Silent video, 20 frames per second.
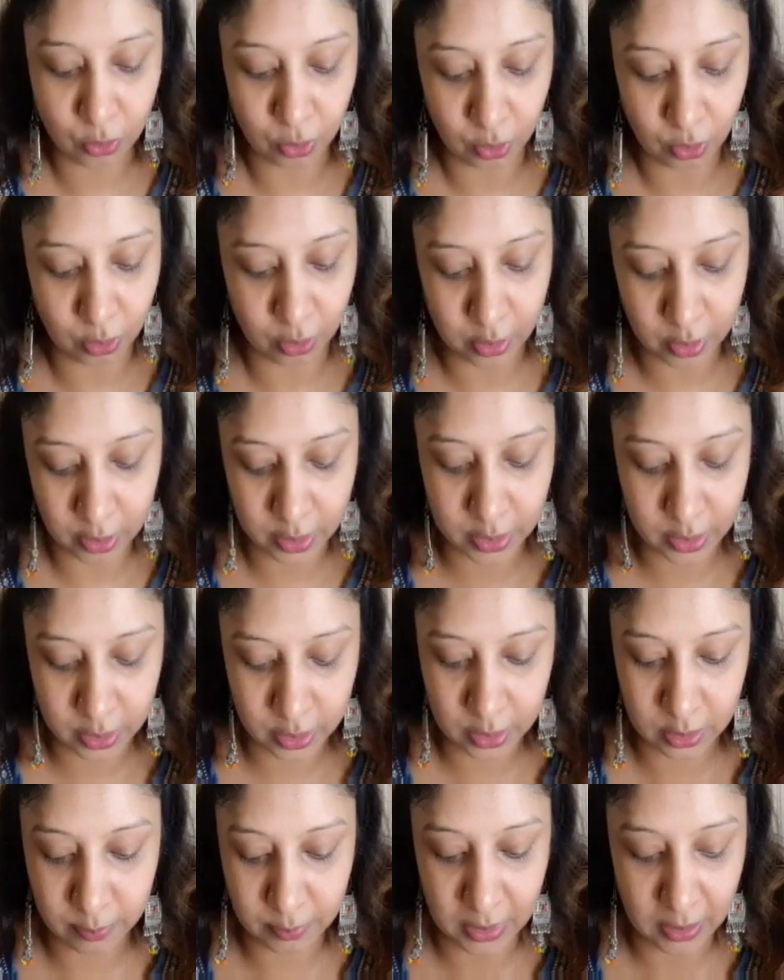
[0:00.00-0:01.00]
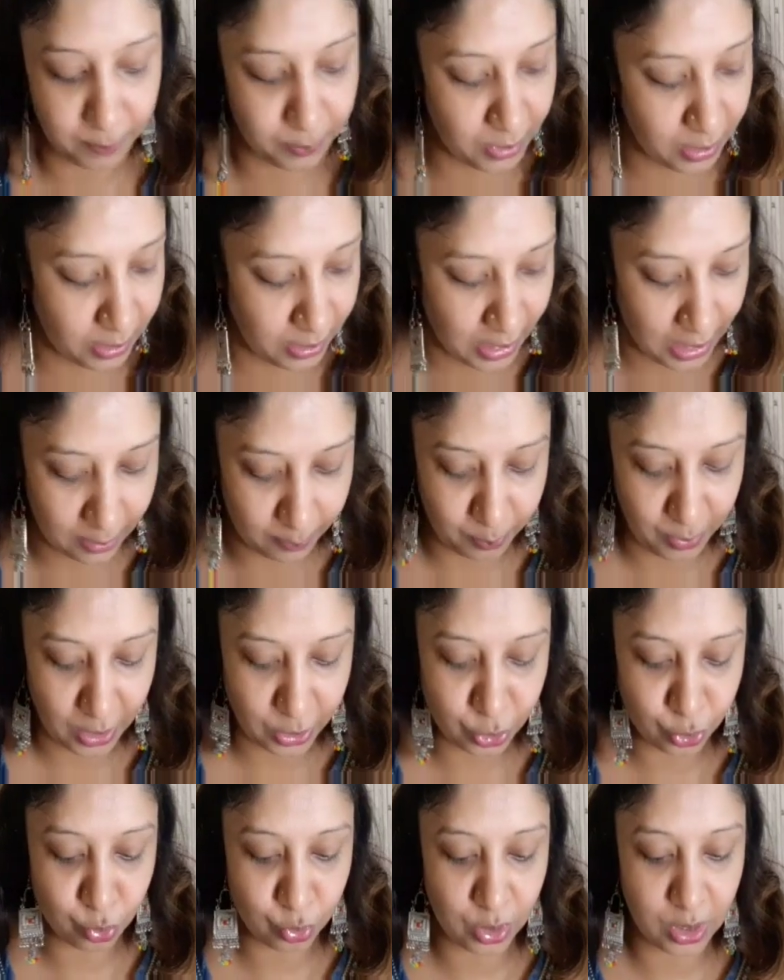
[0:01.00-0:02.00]
और मैं अपने नेक पे
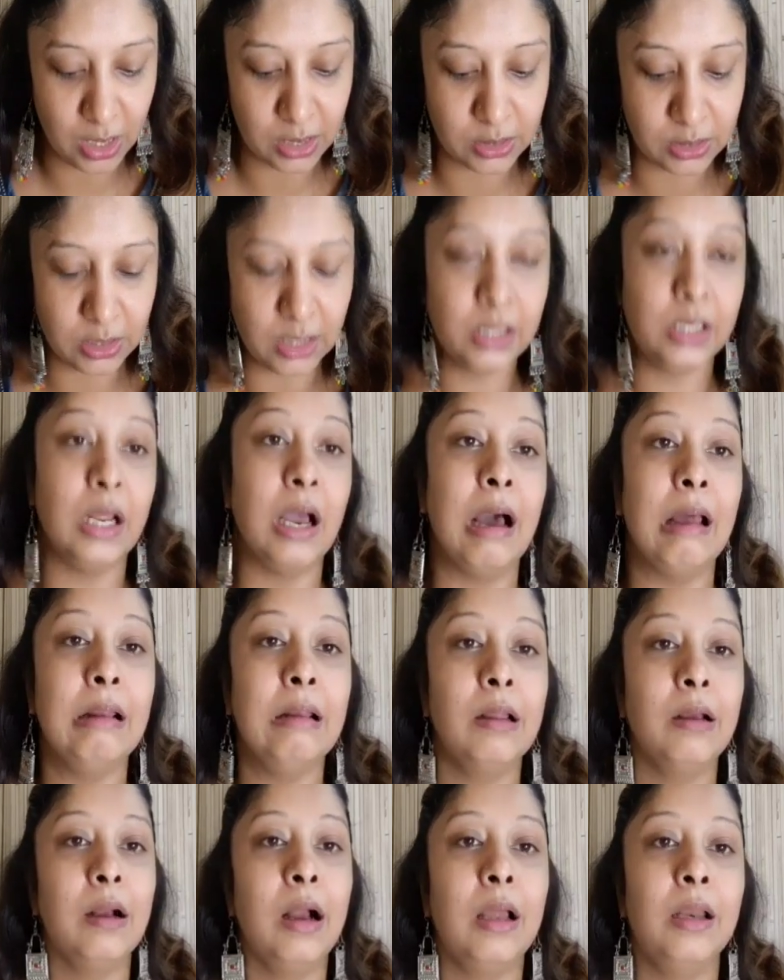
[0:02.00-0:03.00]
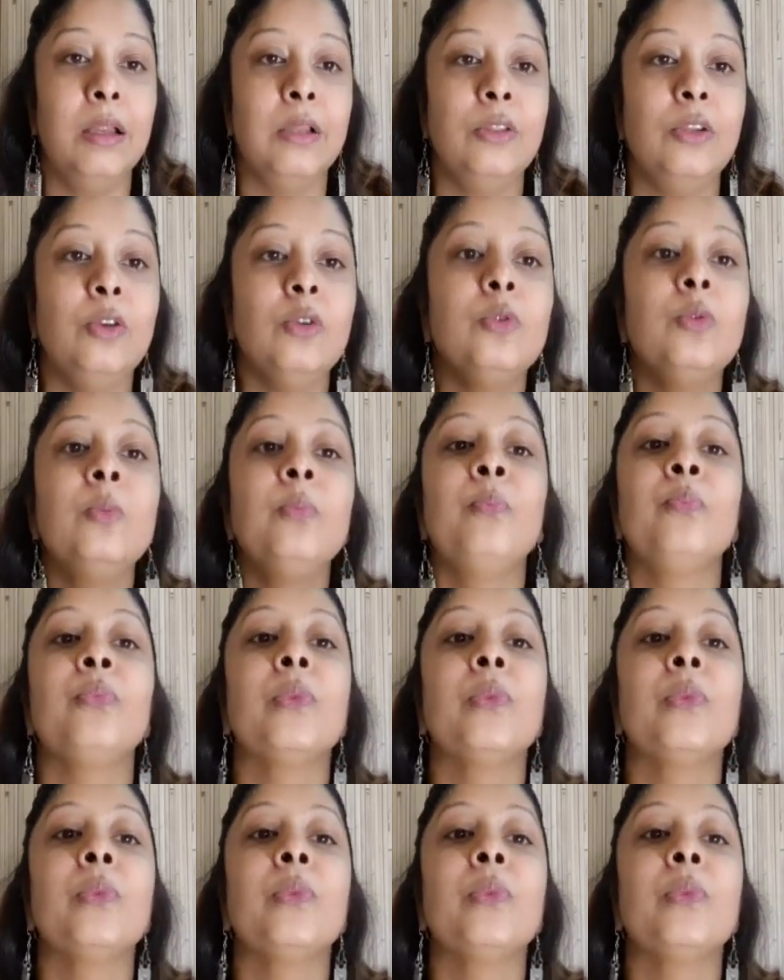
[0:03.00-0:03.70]
एक छोटा सा टाल लगा लेती हूँ